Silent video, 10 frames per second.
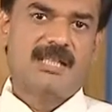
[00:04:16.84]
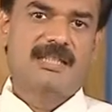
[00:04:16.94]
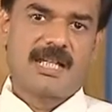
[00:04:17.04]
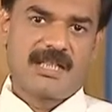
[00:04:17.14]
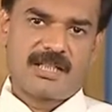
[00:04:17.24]

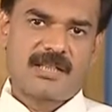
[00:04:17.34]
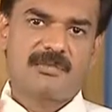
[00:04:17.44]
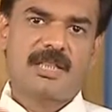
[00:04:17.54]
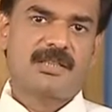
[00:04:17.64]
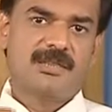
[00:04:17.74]

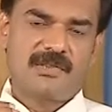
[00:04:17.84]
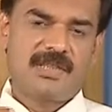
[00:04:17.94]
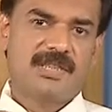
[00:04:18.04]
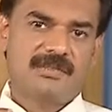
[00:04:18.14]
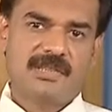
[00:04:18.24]
சாதாரணமாக அந்த
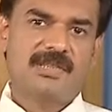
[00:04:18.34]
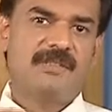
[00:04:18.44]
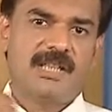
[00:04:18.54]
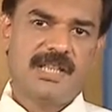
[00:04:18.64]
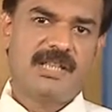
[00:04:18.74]
குழந்தை வந்து
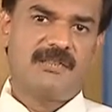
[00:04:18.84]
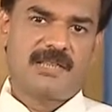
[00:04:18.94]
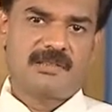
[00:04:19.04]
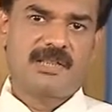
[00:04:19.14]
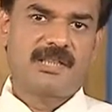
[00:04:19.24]
வெளியில்
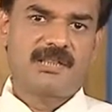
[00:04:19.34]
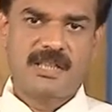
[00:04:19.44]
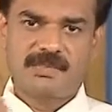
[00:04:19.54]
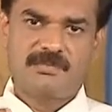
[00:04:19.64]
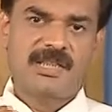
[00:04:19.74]
வர
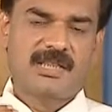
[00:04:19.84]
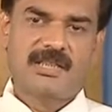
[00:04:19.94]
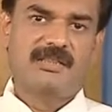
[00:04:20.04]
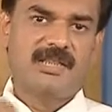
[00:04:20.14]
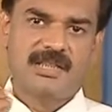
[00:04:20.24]
வரைக்கும்
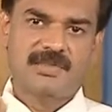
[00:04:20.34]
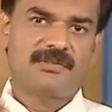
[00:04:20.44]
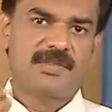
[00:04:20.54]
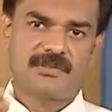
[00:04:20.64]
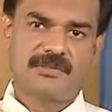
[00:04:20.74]
கர்ப்பகிரத்தில்
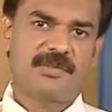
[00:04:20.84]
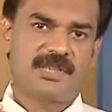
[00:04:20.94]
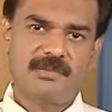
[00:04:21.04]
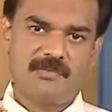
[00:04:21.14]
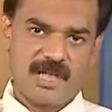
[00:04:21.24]
இன்சுலின் உற்பத்தி